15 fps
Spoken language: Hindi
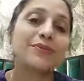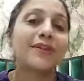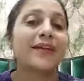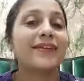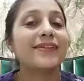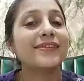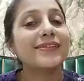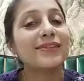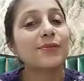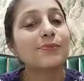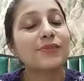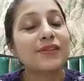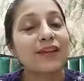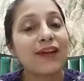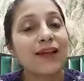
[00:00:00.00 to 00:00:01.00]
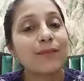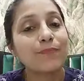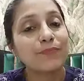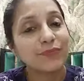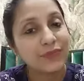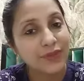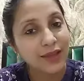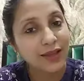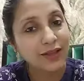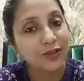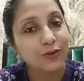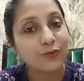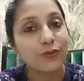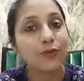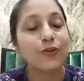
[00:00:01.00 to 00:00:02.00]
डू लाइक एंड सब्सक्राइब थैंक यू फॉर